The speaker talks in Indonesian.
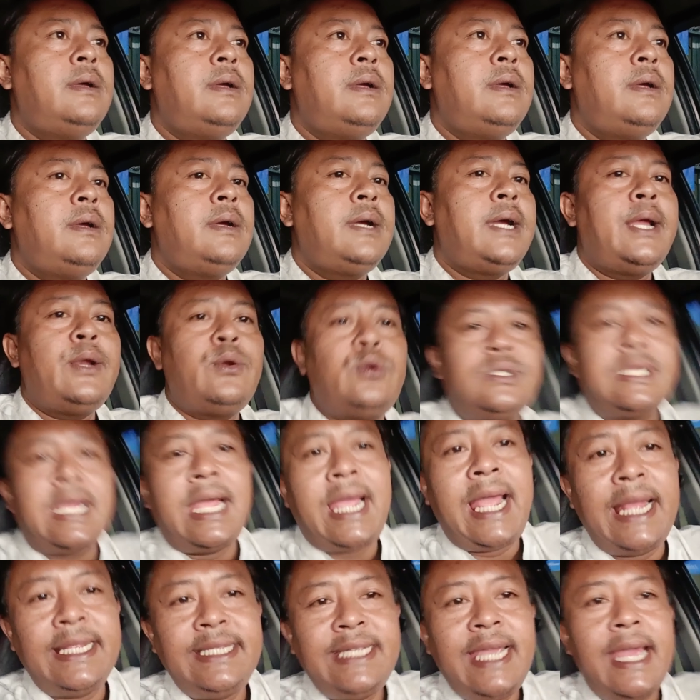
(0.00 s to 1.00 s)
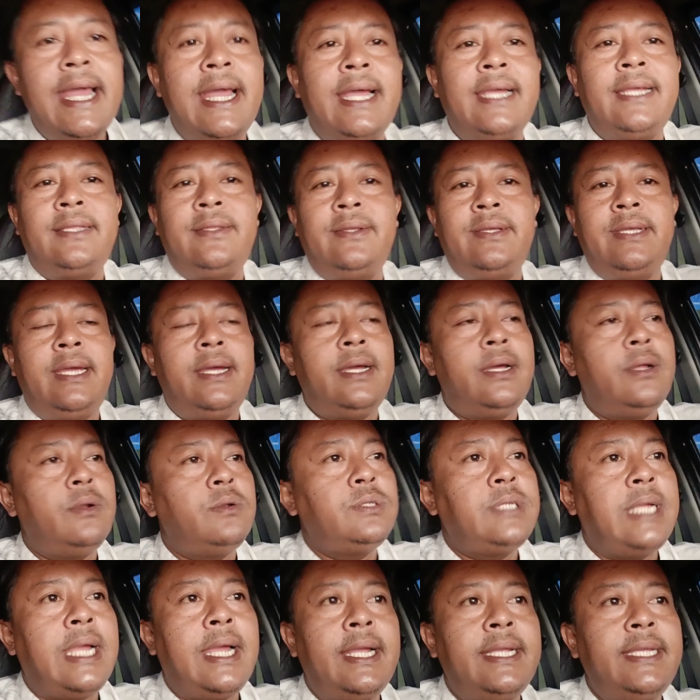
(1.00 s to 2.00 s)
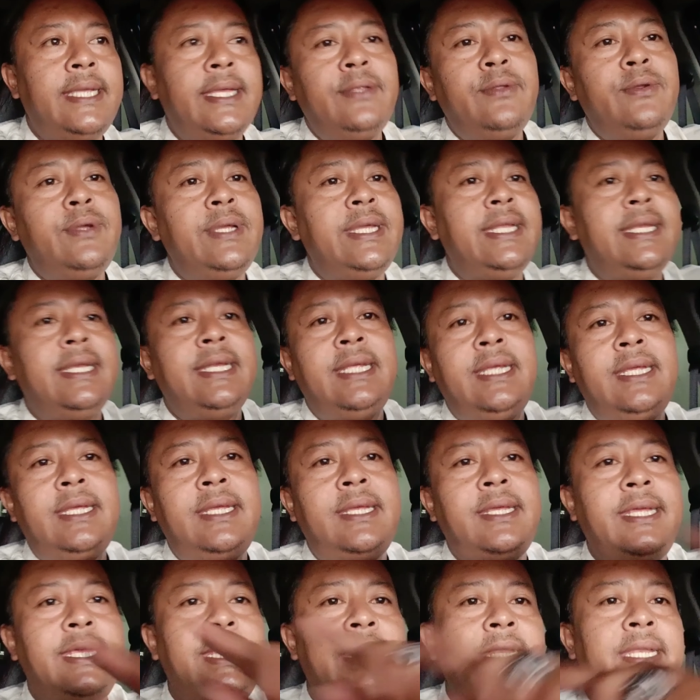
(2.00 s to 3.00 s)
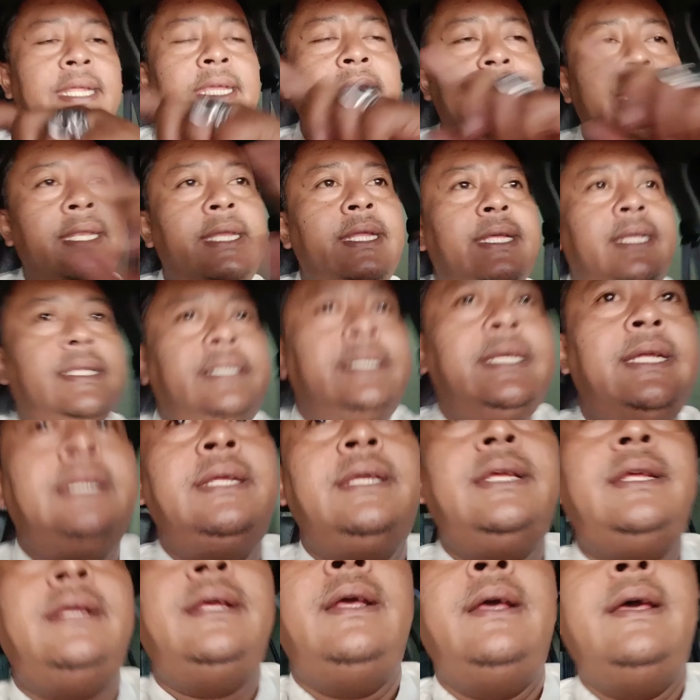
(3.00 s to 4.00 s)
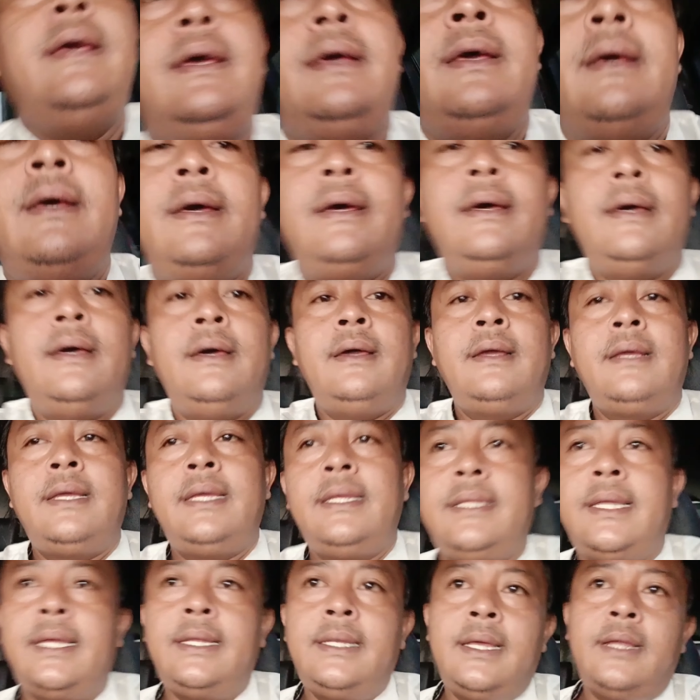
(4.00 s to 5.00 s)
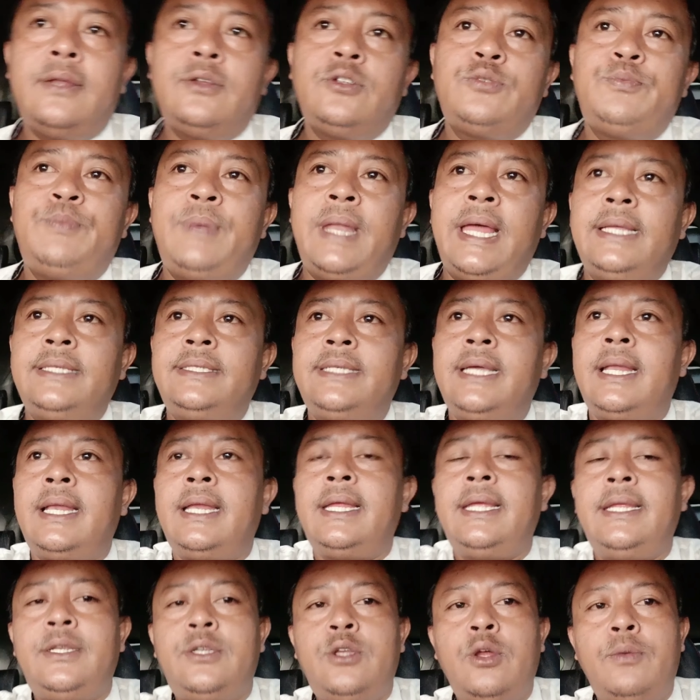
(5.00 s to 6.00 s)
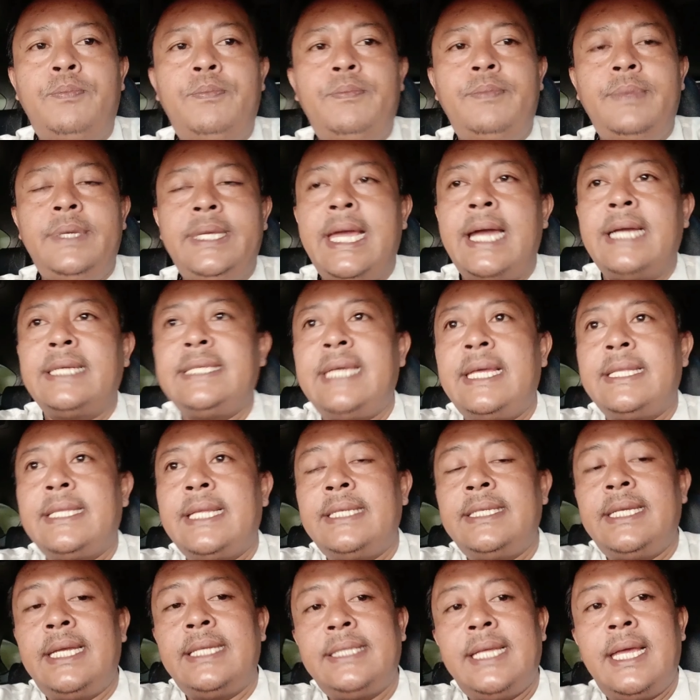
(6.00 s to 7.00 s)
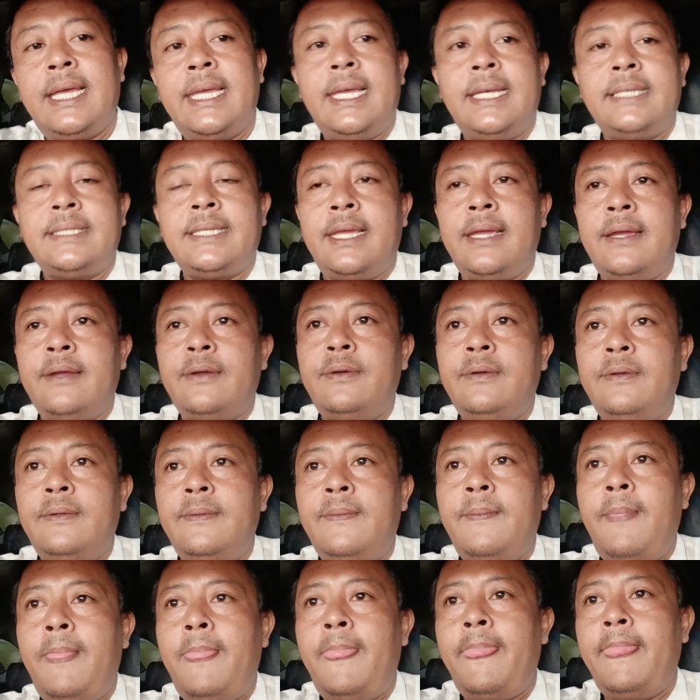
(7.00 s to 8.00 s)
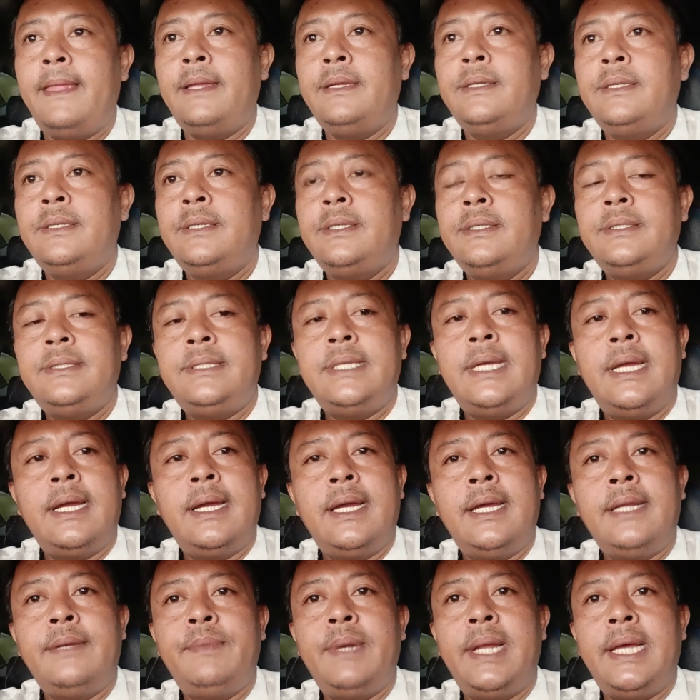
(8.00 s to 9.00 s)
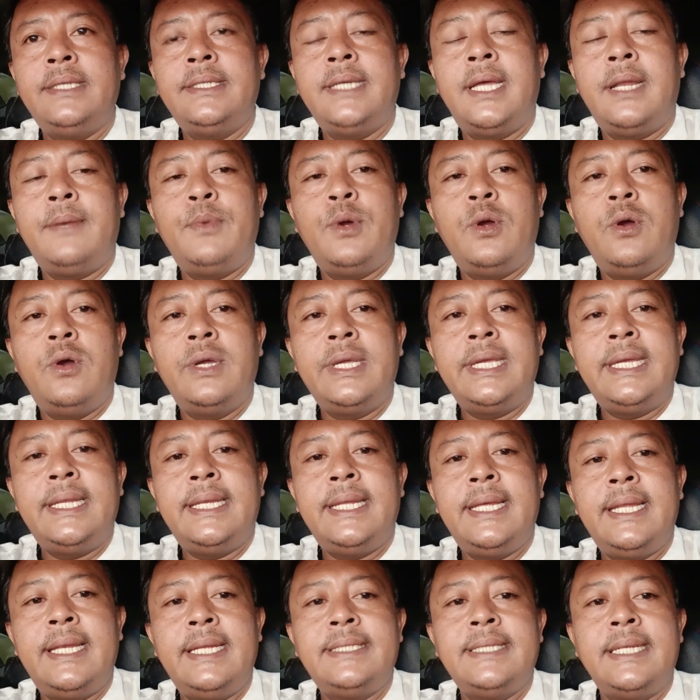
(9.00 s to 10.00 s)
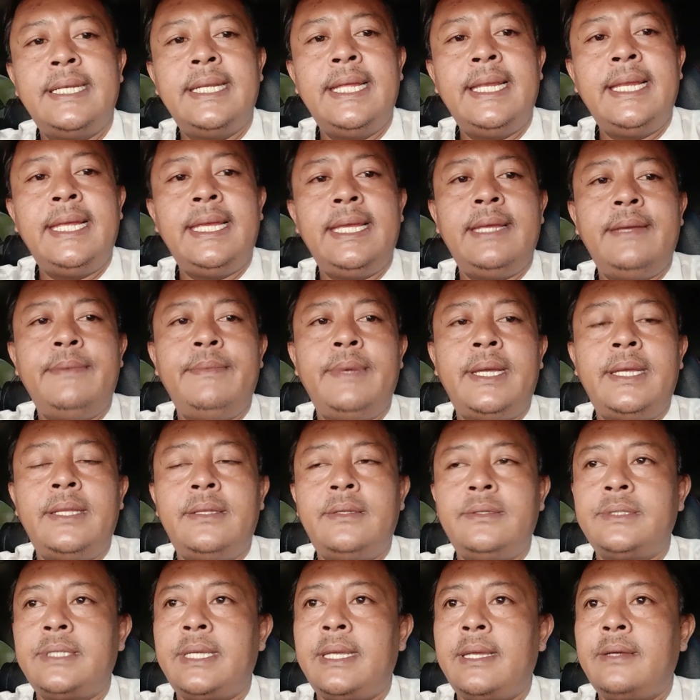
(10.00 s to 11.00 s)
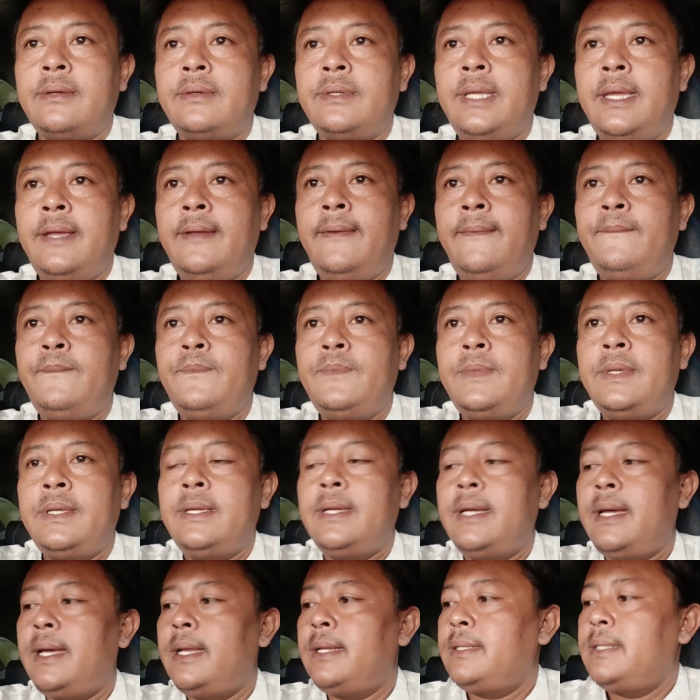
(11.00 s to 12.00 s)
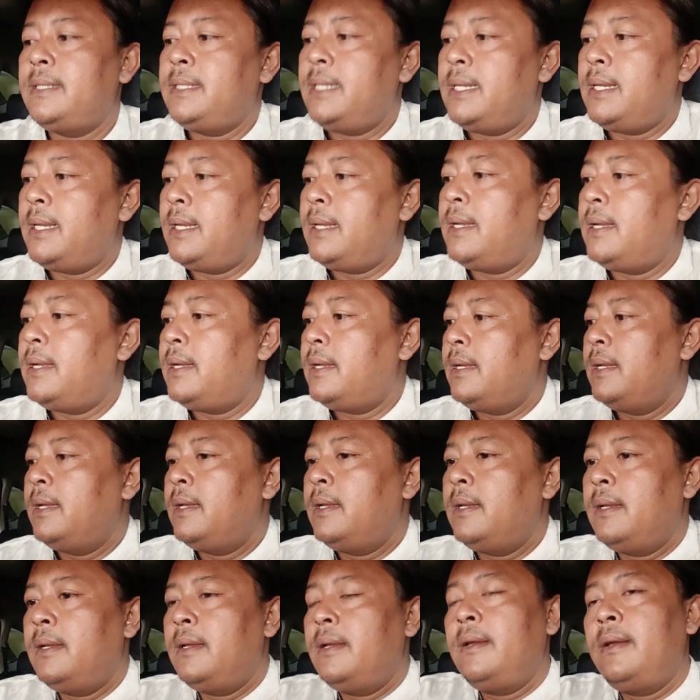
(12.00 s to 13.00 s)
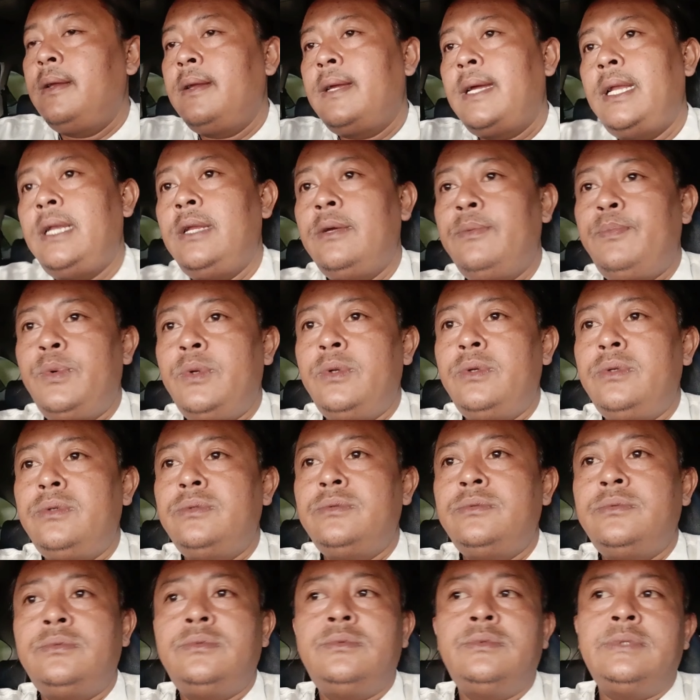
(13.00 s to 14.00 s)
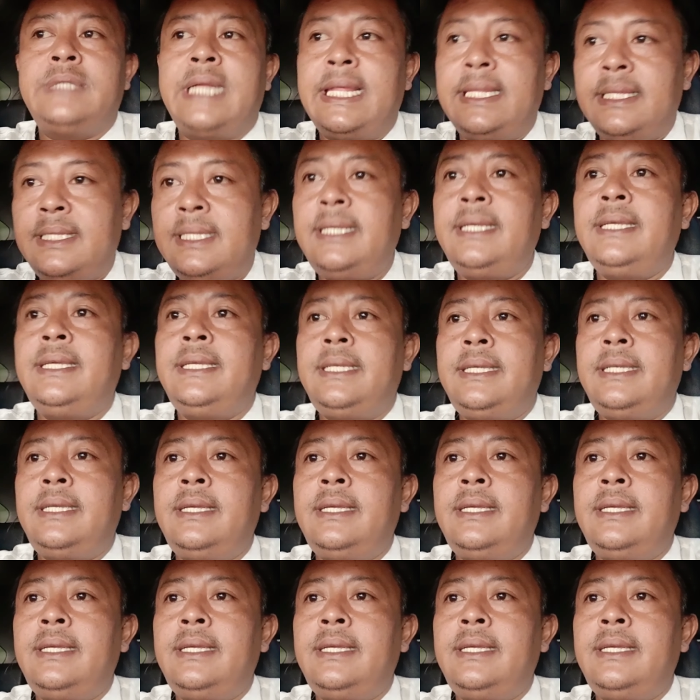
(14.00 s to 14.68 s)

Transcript: kerusakannya gitu ya kerusakannya itu ini ini ini jadi kita ini harus belajar hidup yang nyata-nyata ya sayangku jangan belajar bohongi diri sendiri begitu sayangku ya artinya kalaupun nanti